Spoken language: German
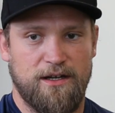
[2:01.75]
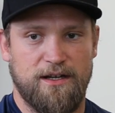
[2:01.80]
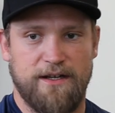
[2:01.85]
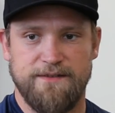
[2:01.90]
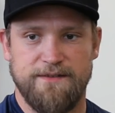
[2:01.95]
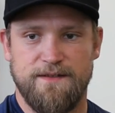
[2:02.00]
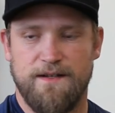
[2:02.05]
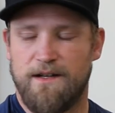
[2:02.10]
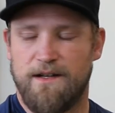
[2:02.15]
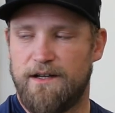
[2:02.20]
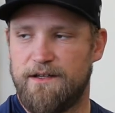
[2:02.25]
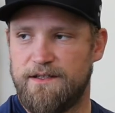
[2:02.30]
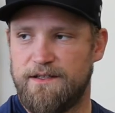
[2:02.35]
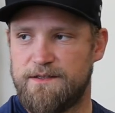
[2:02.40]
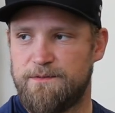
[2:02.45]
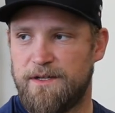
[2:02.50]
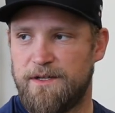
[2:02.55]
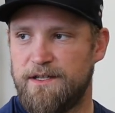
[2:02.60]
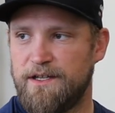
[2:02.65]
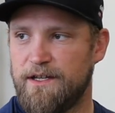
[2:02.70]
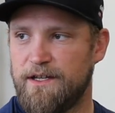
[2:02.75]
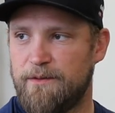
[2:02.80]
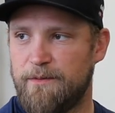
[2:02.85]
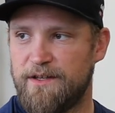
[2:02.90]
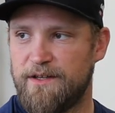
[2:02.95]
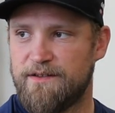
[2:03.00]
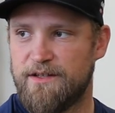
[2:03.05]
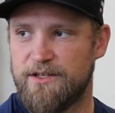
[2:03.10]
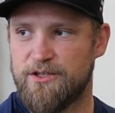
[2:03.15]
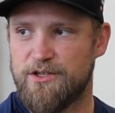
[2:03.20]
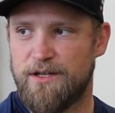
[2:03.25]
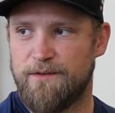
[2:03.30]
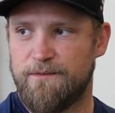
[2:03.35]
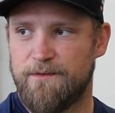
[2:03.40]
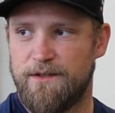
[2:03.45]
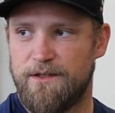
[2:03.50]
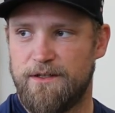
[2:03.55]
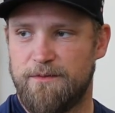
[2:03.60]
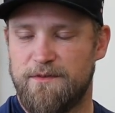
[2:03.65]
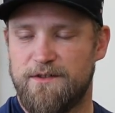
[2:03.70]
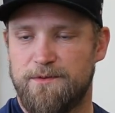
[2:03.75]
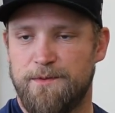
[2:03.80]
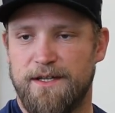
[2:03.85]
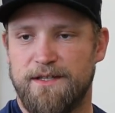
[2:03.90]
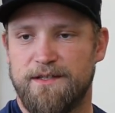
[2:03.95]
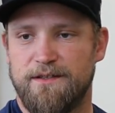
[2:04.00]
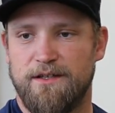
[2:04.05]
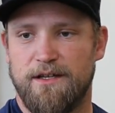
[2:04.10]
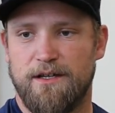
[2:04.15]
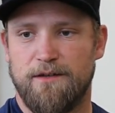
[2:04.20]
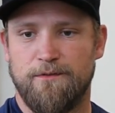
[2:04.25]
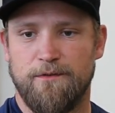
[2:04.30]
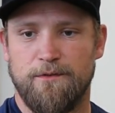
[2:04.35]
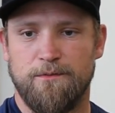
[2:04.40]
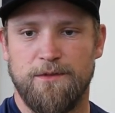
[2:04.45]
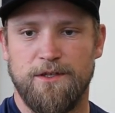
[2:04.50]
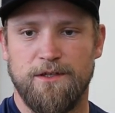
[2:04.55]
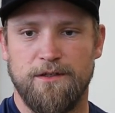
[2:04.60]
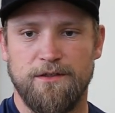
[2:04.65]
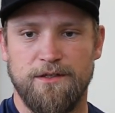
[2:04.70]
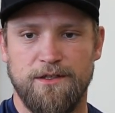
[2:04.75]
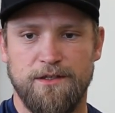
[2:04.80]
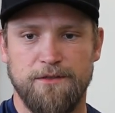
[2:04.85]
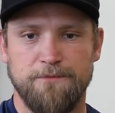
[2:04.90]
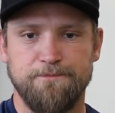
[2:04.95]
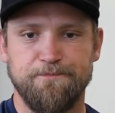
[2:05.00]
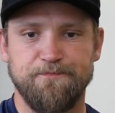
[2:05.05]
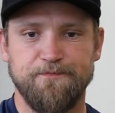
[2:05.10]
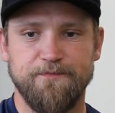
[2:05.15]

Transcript: ganz klar die Zweitligameisterschaft in dem zweiten Jahr von mir hier.